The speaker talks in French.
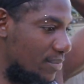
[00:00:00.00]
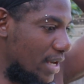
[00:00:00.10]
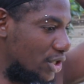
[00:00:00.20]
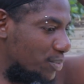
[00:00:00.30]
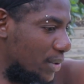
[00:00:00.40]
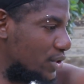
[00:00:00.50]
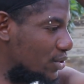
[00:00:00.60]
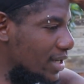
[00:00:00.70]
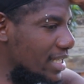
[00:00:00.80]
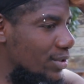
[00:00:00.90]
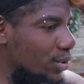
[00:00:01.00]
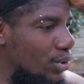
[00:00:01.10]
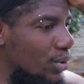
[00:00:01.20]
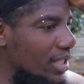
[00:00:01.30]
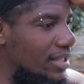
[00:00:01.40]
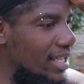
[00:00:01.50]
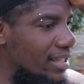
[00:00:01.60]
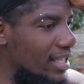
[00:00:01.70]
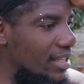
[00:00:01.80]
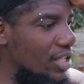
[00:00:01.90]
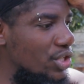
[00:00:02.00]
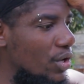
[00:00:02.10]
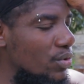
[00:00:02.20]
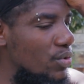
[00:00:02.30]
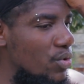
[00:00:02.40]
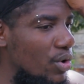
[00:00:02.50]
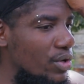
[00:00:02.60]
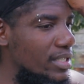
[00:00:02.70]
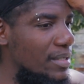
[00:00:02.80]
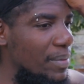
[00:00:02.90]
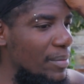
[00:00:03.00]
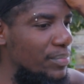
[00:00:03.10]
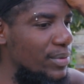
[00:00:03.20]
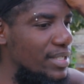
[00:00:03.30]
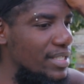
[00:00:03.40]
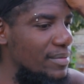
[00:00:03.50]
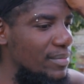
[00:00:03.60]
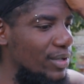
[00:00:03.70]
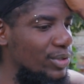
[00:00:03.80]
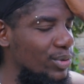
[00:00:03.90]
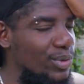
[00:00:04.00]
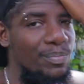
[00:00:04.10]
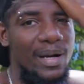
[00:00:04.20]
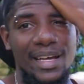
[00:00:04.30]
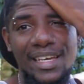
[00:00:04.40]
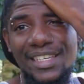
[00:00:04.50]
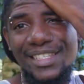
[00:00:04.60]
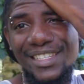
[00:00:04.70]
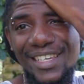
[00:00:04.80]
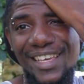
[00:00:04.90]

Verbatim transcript: Mais je pense que les autorités étaient déjà au courant, c'est pas possible, un truc pareil.